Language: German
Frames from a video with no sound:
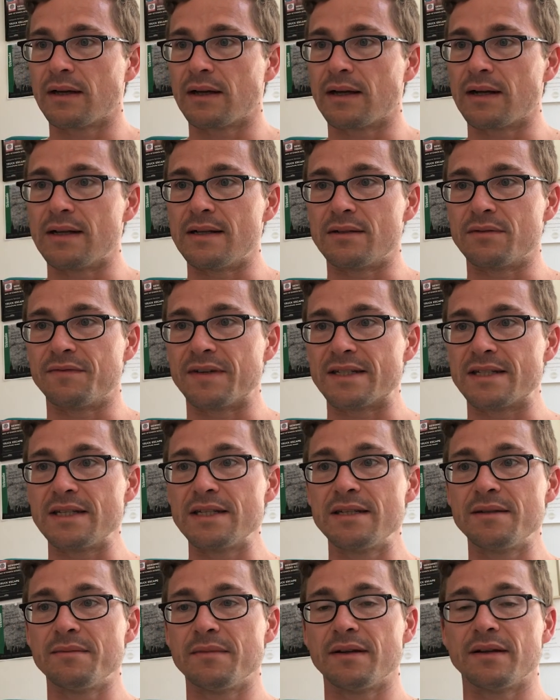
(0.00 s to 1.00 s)
Also was
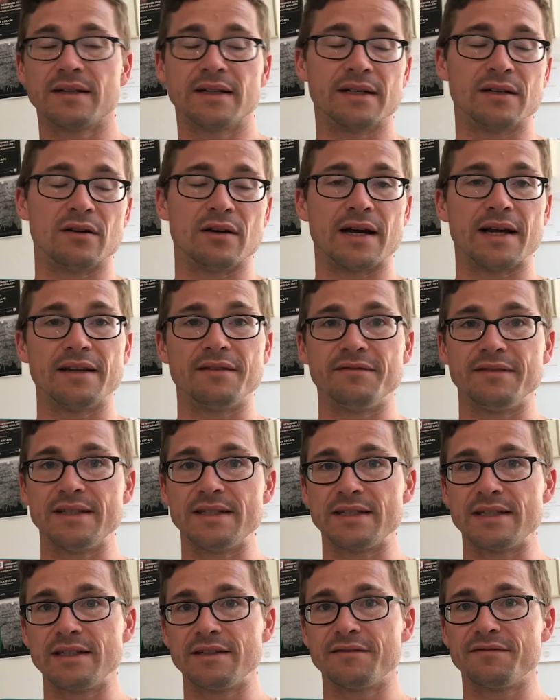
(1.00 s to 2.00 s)
ist, äh, genau, eine
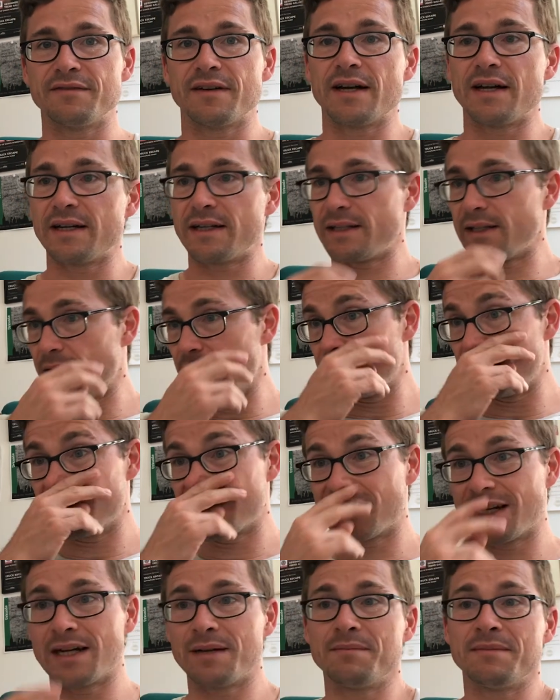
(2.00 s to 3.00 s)
wesentliche Frage, die auch
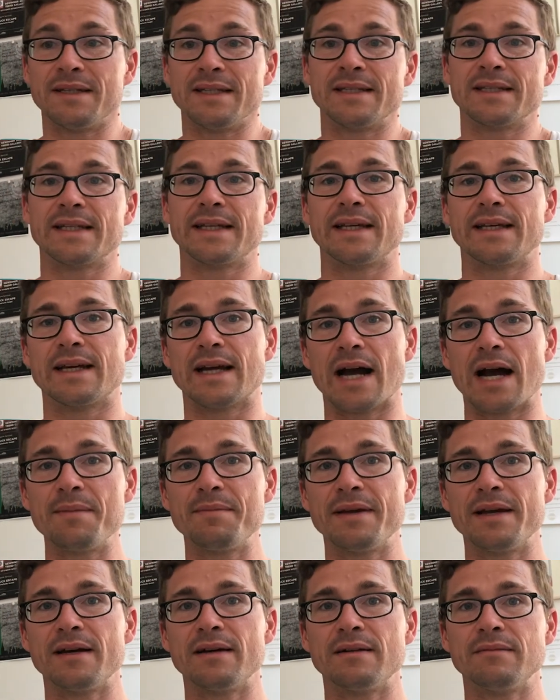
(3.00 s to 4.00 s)
noch kam, es
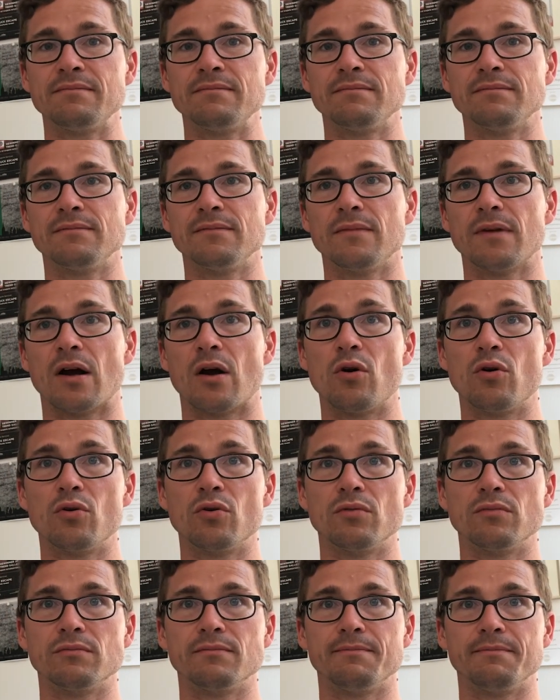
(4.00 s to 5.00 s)
gab ja
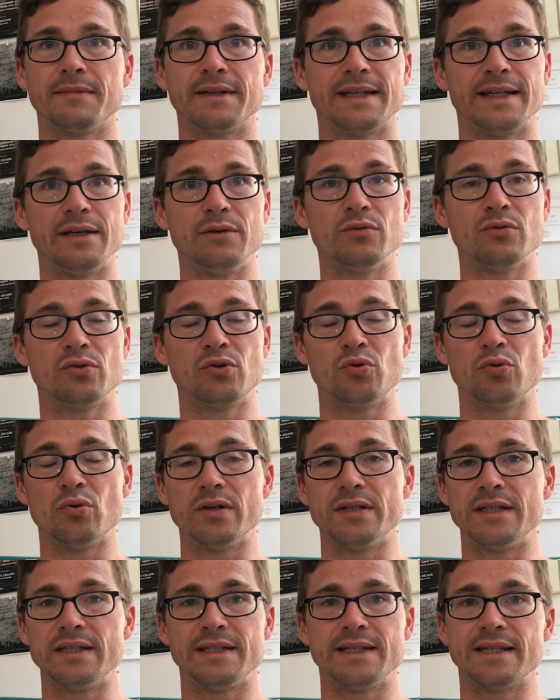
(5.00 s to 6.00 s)
auch
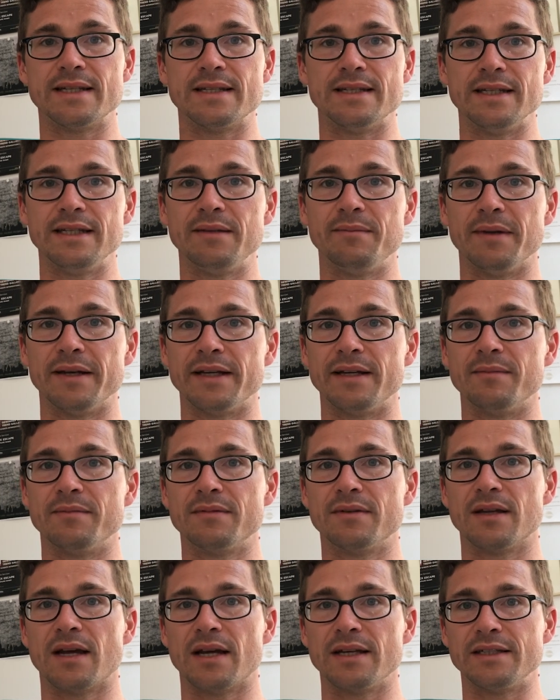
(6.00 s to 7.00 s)
Geotouren, die es jetzt nicht mehr
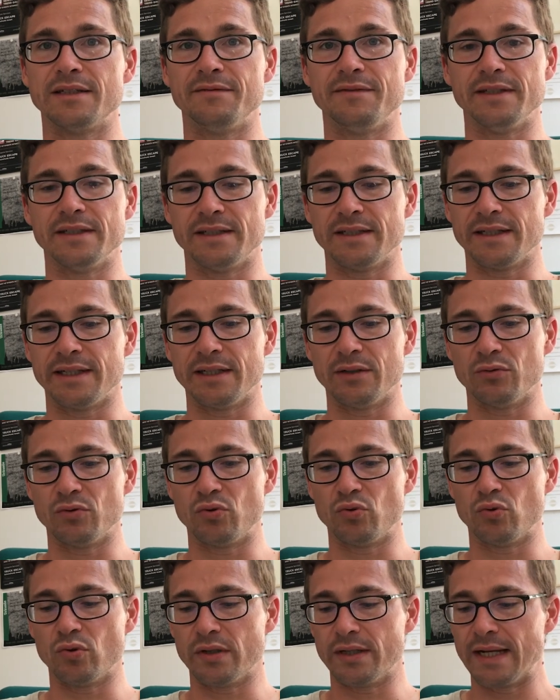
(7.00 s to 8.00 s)
gibt, archivierte
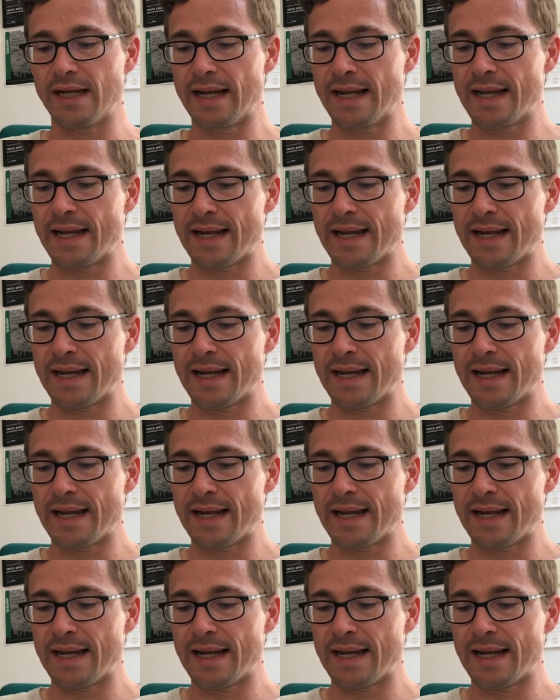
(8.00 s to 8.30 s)
Geotouren.